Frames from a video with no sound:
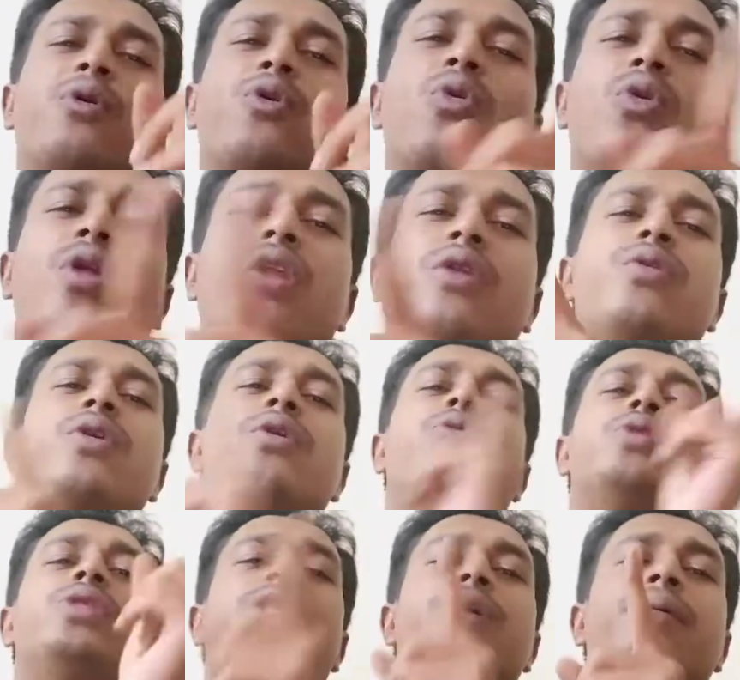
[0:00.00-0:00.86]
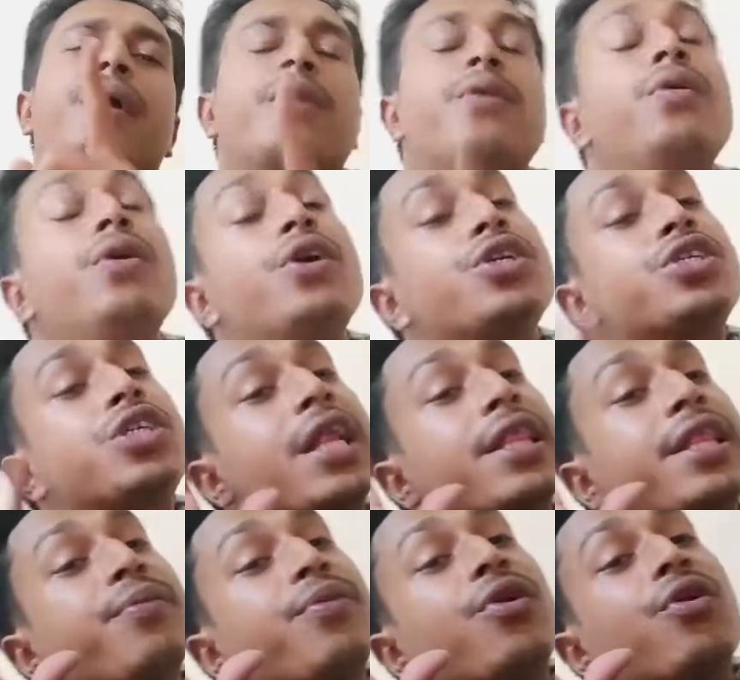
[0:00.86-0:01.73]
তারপর রোডে রোডে ঘুরতে বেরো
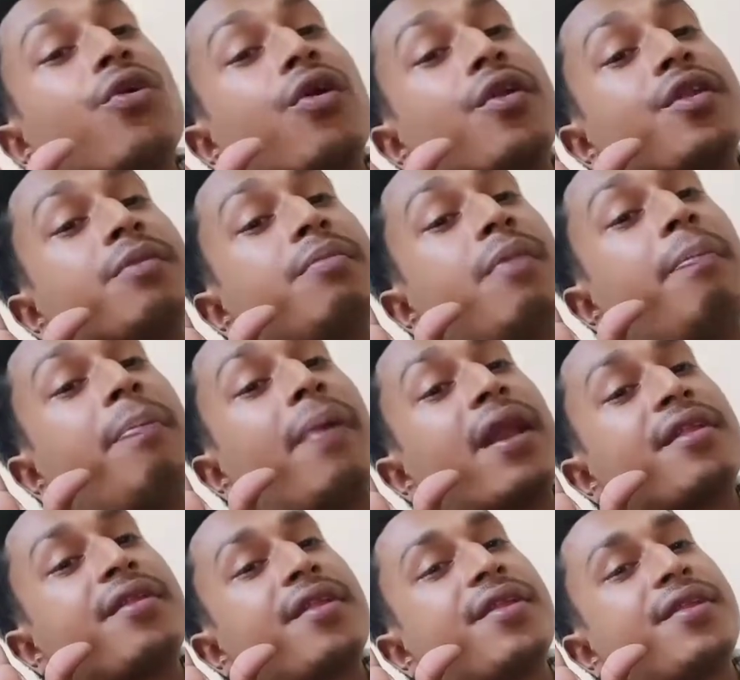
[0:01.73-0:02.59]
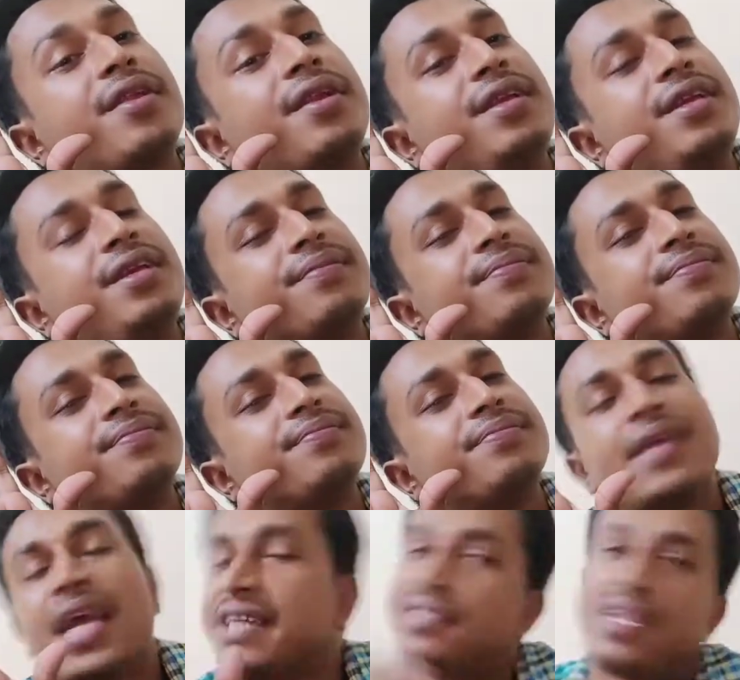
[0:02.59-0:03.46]
সাথে মনে করো যে বাপ্পারাজের সিডি
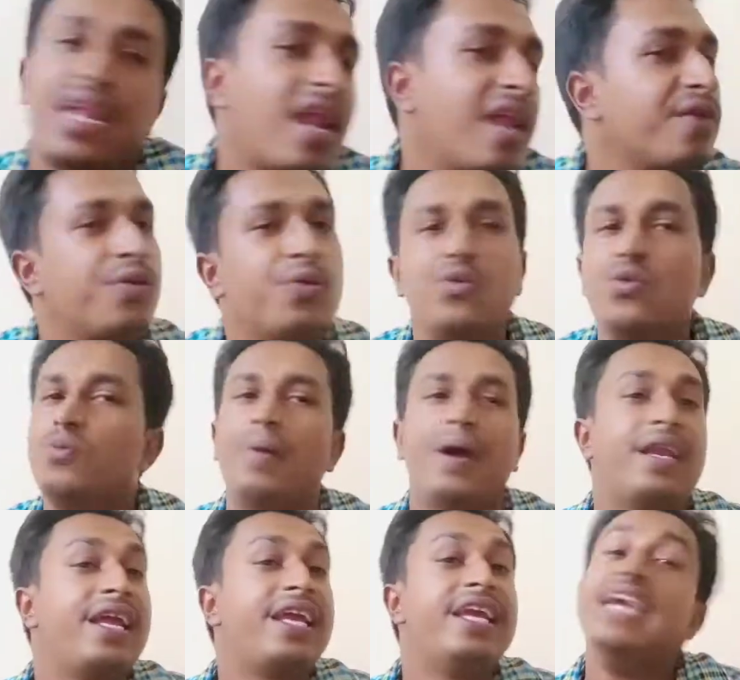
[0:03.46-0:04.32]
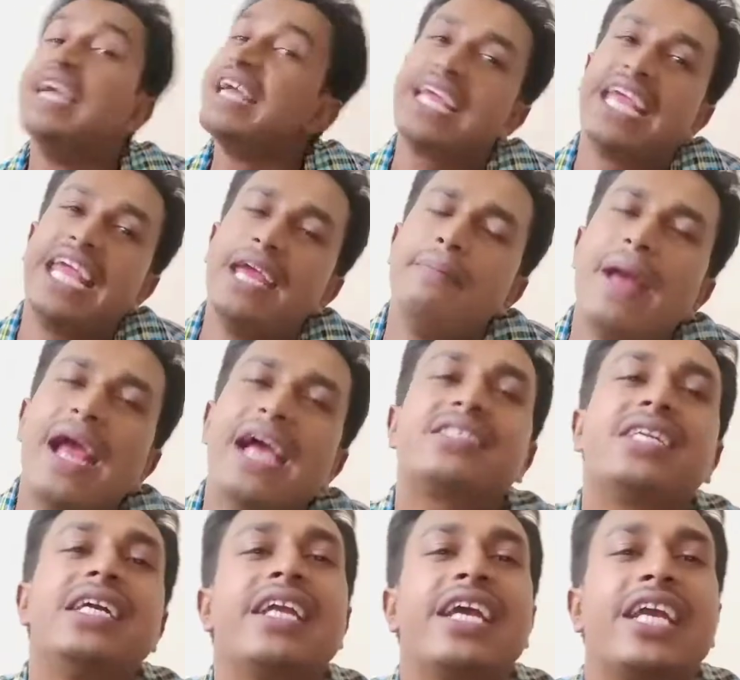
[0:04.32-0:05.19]
এছাড়া আর কোনো উপায় নেই কি
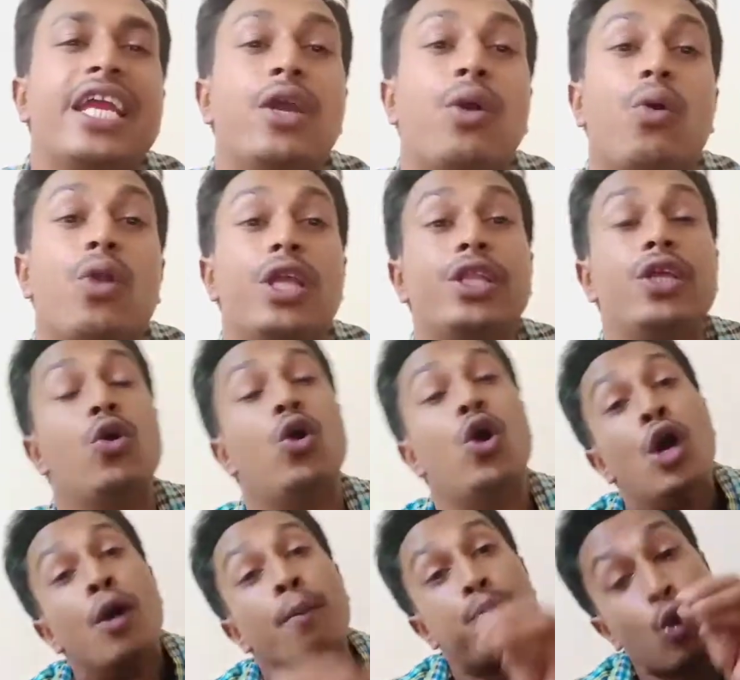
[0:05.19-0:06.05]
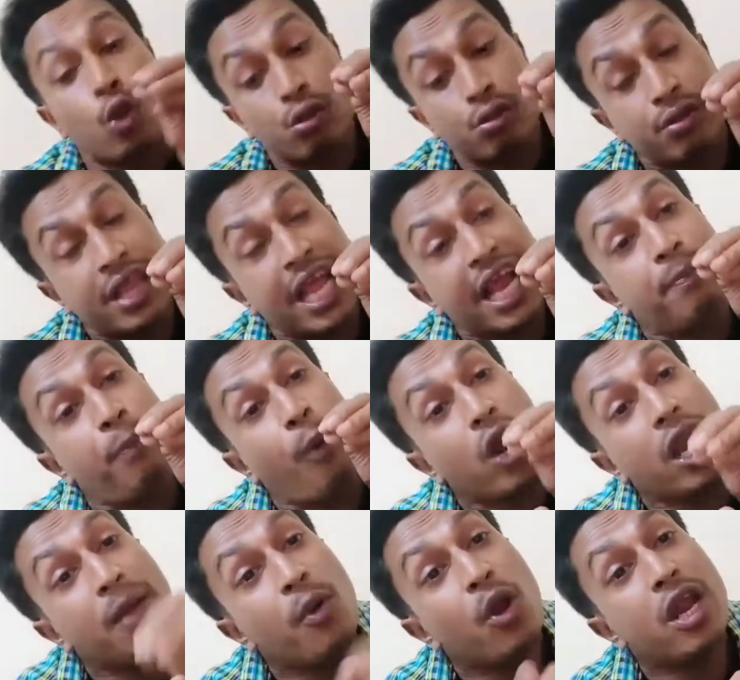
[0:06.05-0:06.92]
ম্যাচ এটা কি করে দিল প্রত্যেক
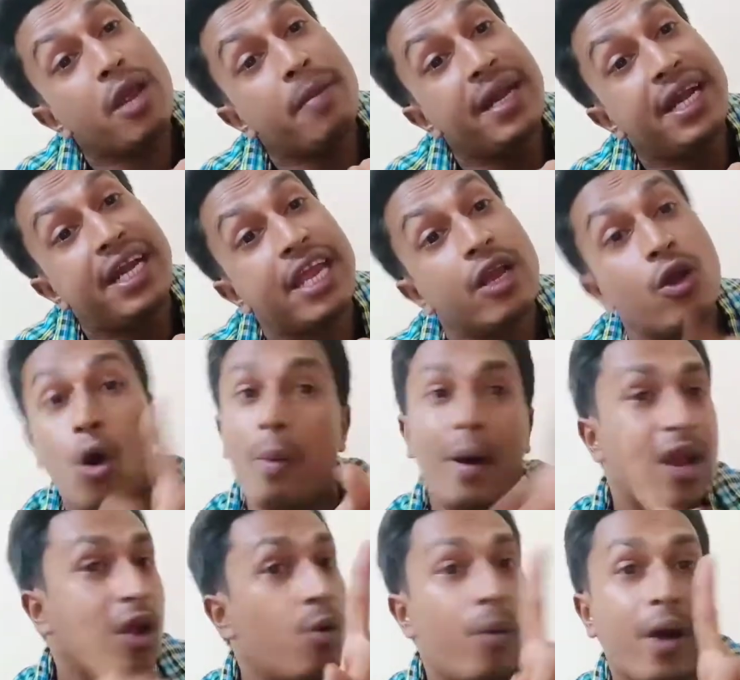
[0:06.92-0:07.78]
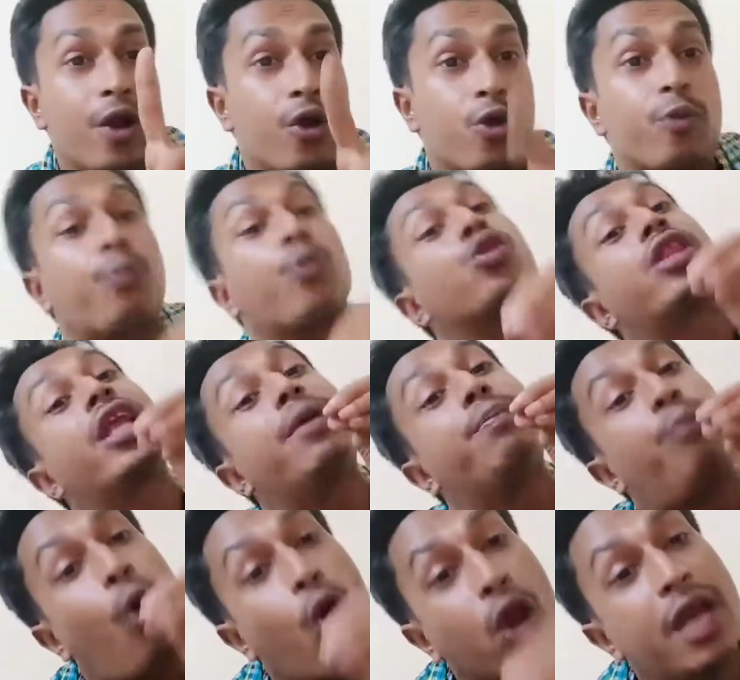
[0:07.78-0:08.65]
বলে বলে মিটিং ওভার ওভার না
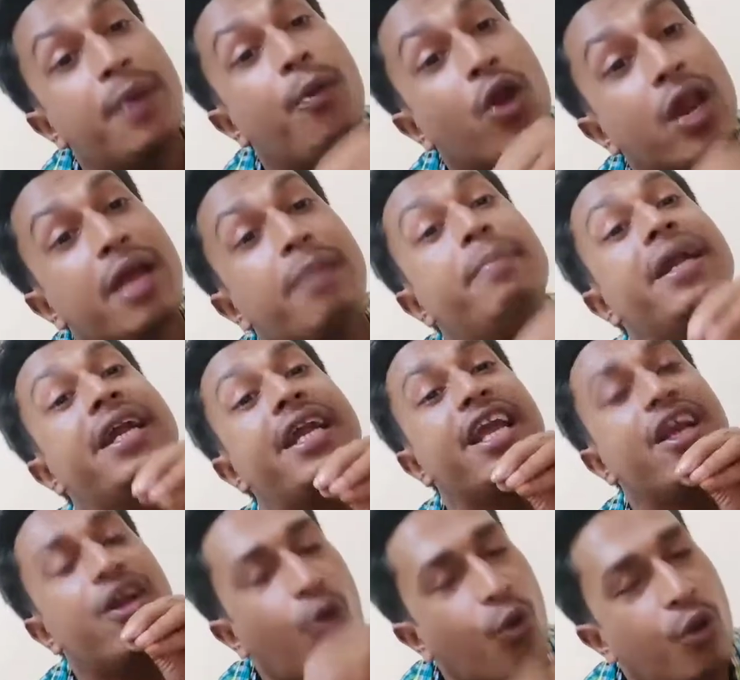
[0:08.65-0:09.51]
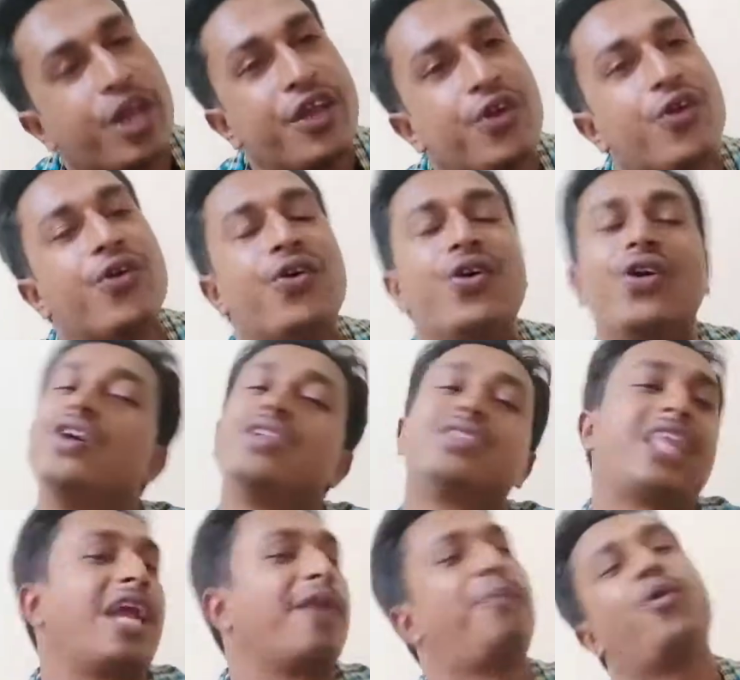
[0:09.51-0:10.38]
প্রত্যেক বলে বলে মিটিং করিও
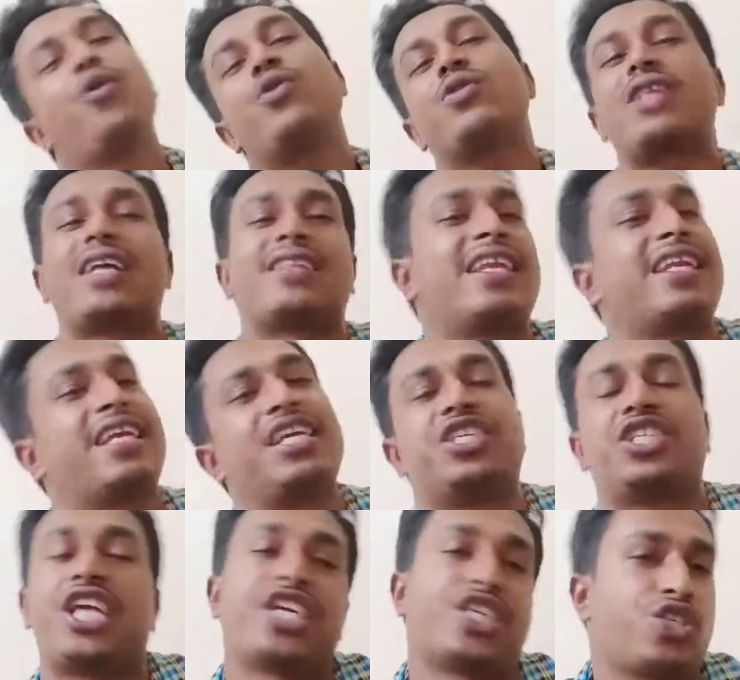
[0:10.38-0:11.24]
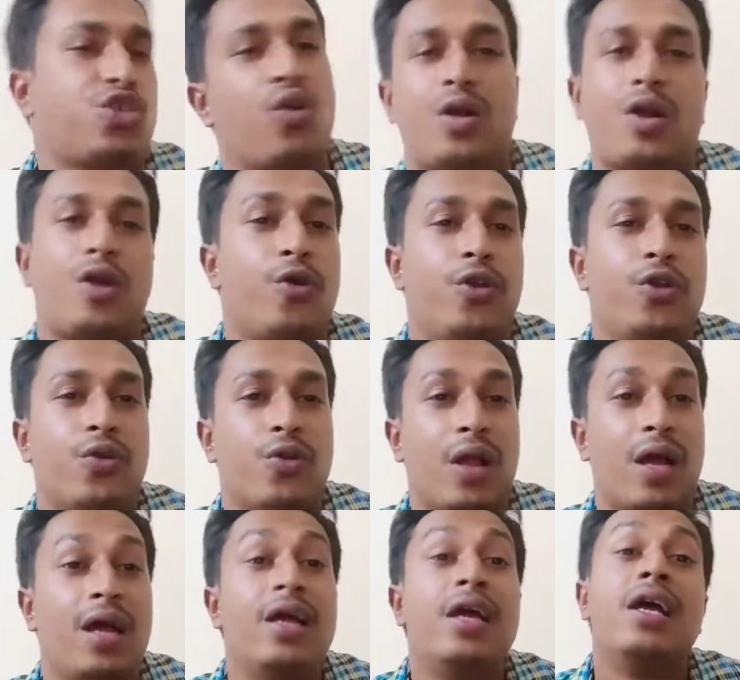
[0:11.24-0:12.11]
তারপরেও তাদের কি শেষ রক্ষা
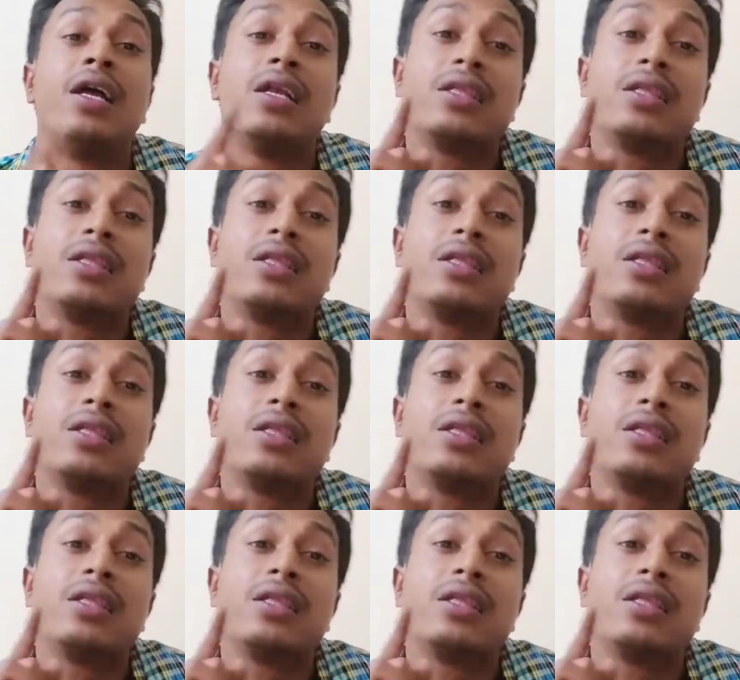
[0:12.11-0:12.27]
হইল না